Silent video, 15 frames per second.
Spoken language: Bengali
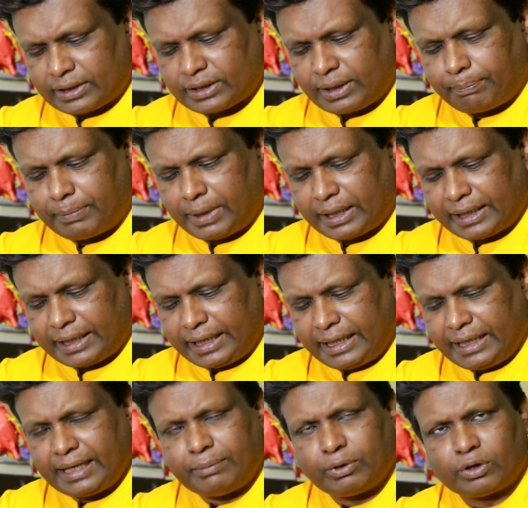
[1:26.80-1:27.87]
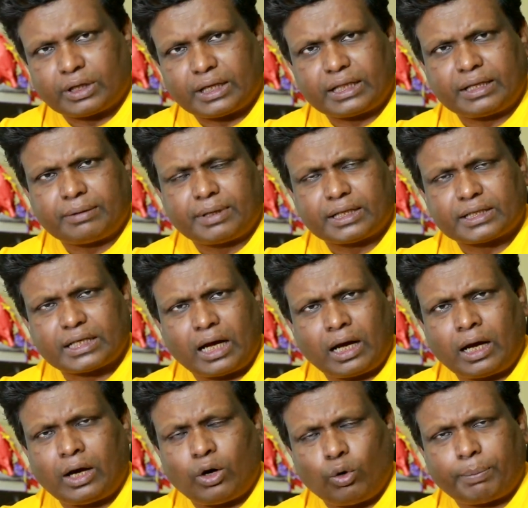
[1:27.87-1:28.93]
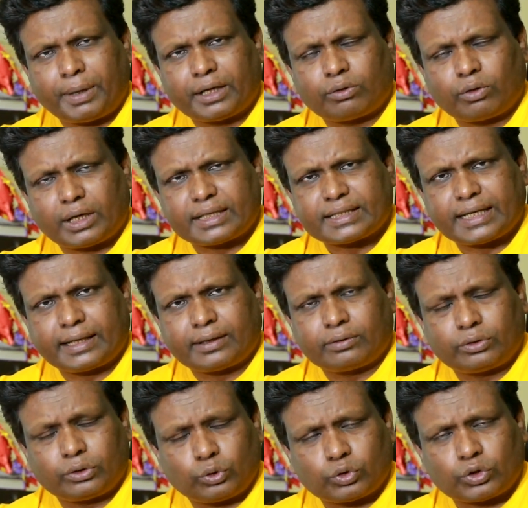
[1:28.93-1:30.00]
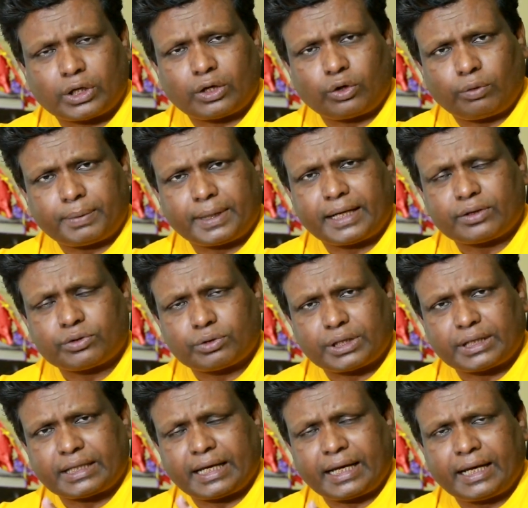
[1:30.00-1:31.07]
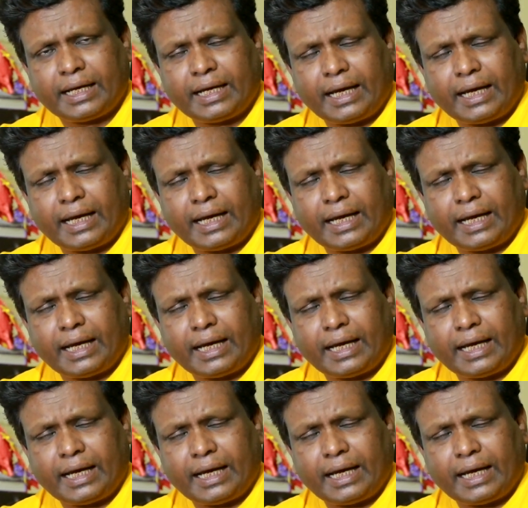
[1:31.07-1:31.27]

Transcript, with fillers: শাবমান গিল এবং ঋদ্ধিমান সাহা ওপেন করেছেন দুজনের ওপেনিং জুটিতে